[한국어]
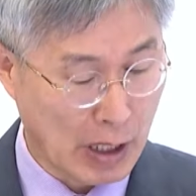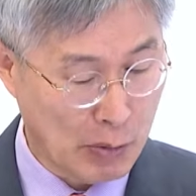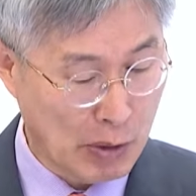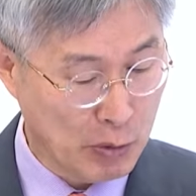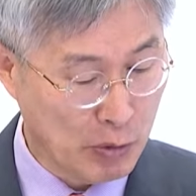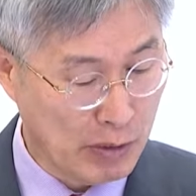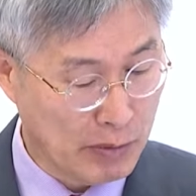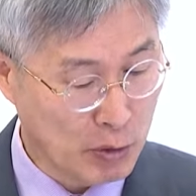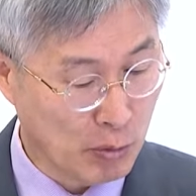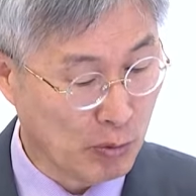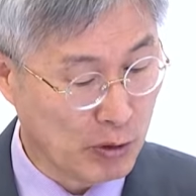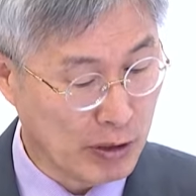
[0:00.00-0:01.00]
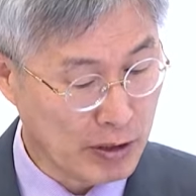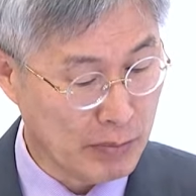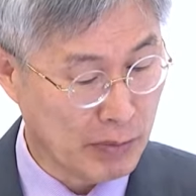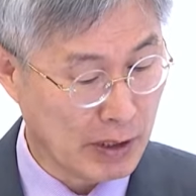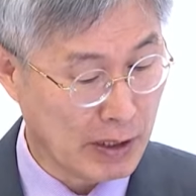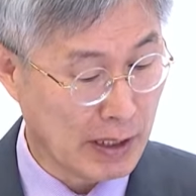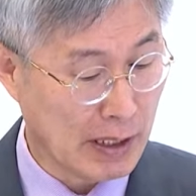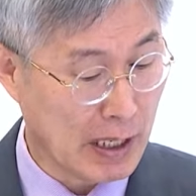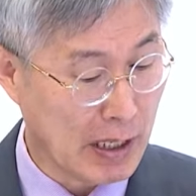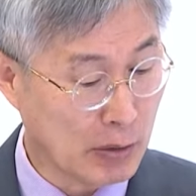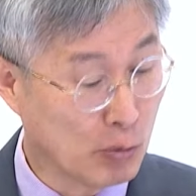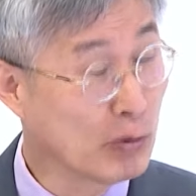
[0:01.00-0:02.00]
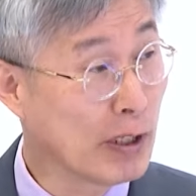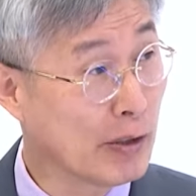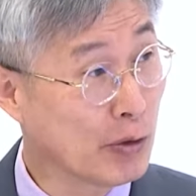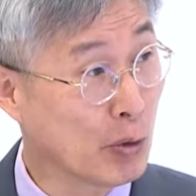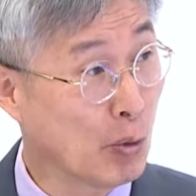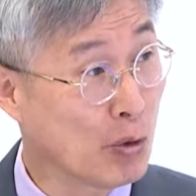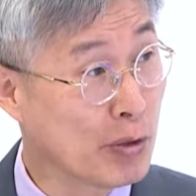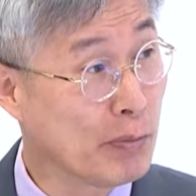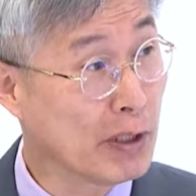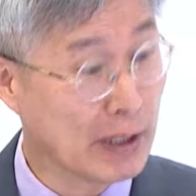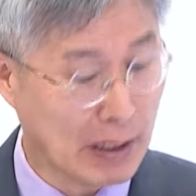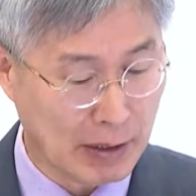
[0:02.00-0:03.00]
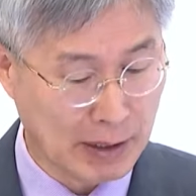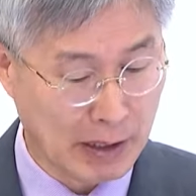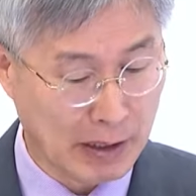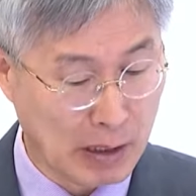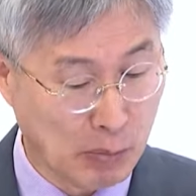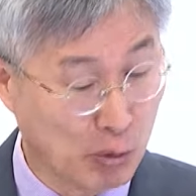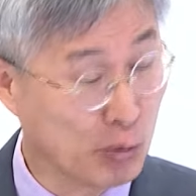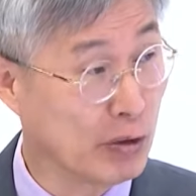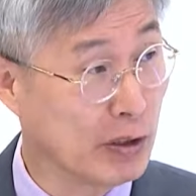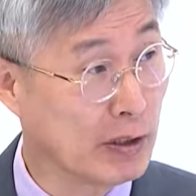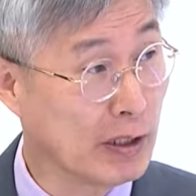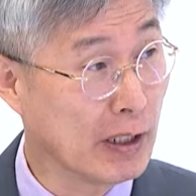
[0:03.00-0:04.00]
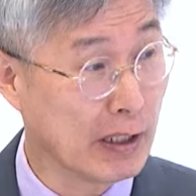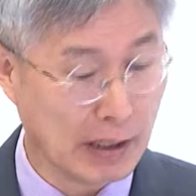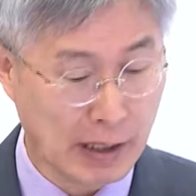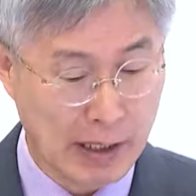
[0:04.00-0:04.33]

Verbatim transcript: 해외 유입이 26명이니까 국내에서는 50명이 나왔다 이렇게 볼 수 있는데